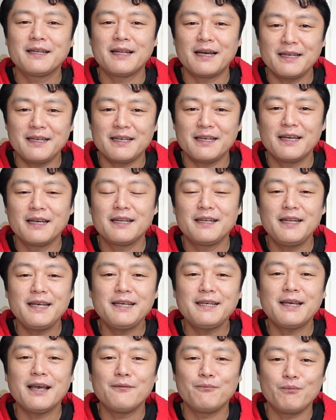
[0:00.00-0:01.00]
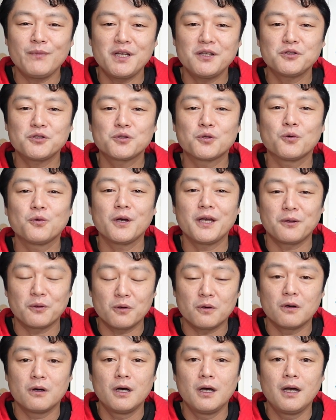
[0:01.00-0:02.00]
ない立憲民主党へ
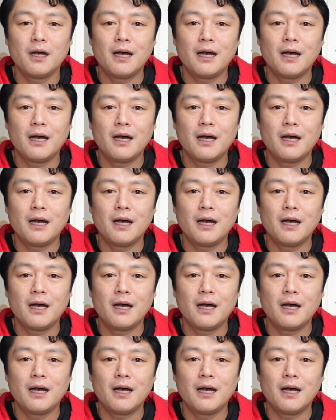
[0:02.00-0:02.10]
の